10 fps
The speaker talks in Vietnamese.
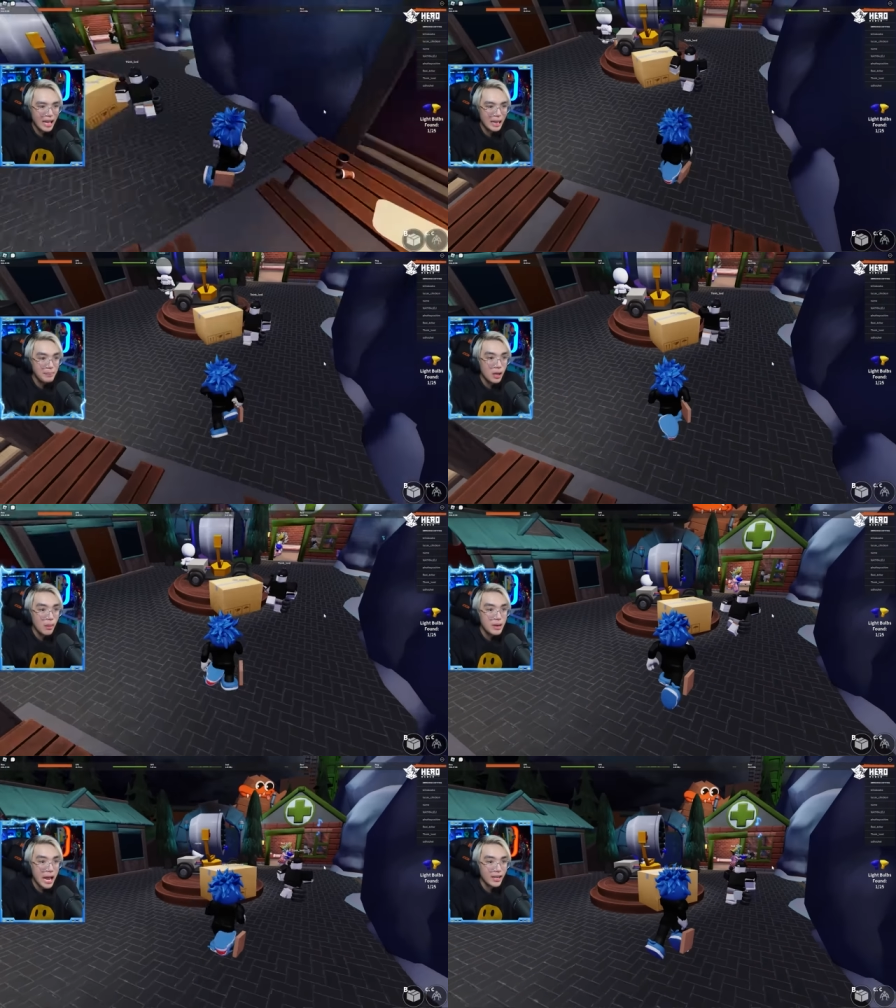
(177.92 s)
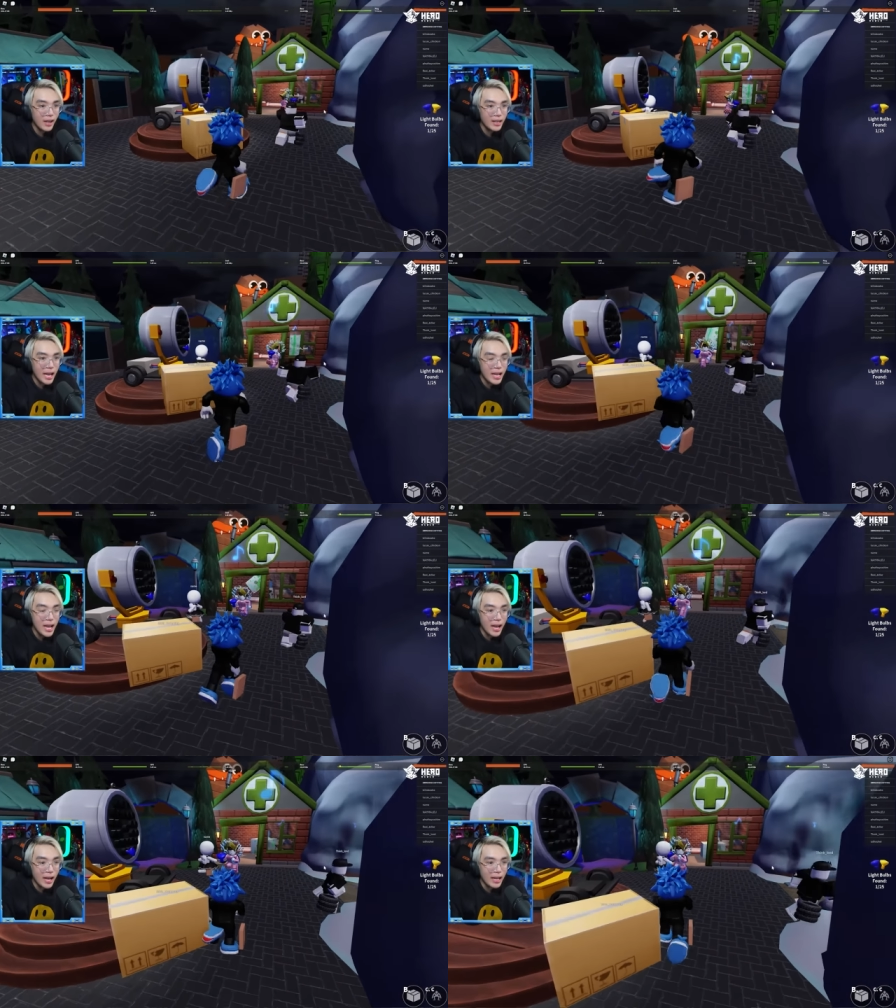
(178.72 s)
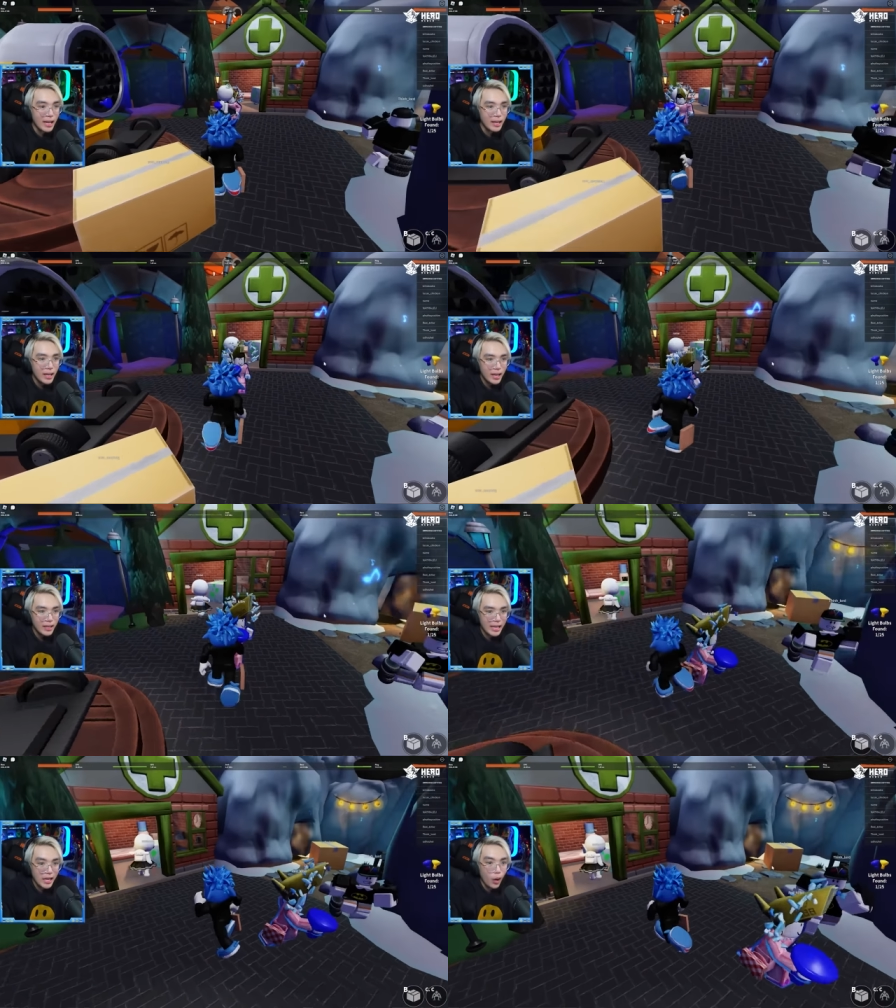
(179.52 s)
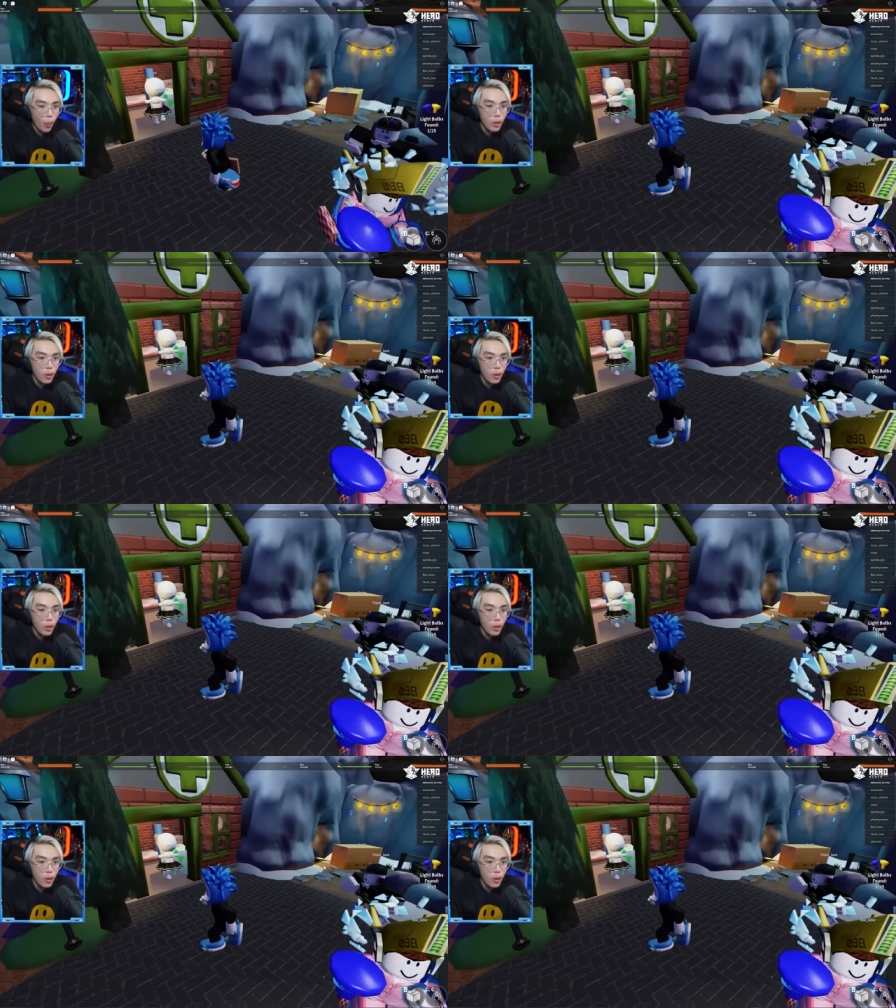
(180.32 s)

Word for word: lắp vô cái bóng đèn đó để uh, giải cứu